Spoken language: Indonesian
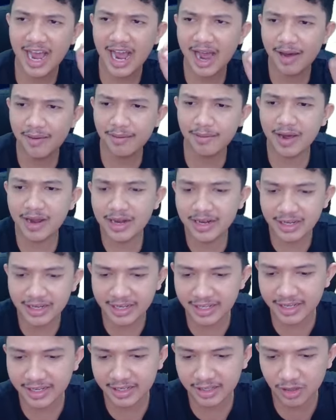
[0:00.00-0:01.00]
Amar ini
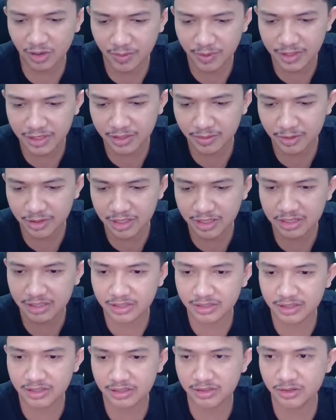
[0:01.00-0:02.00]
kayak kita lupa nyebutin
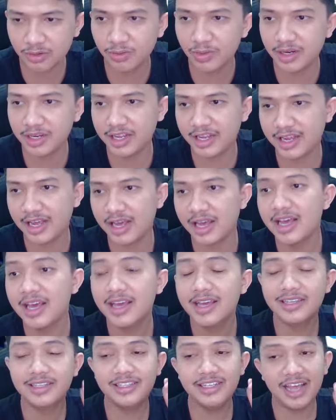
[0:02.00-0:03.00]
sumbernya ya.
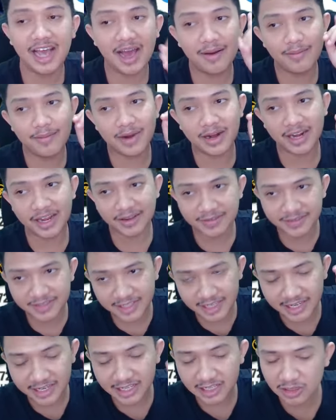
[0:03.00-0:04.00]
Si Amar
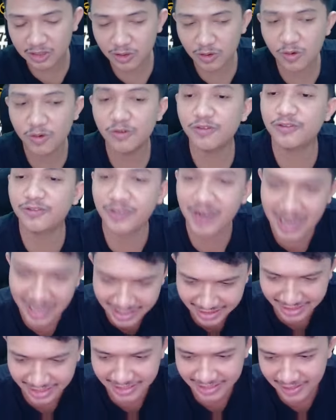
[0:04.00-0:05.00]
FC ini tuh
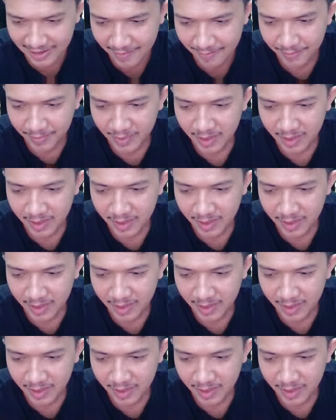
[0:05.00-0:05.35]
valid guys ya.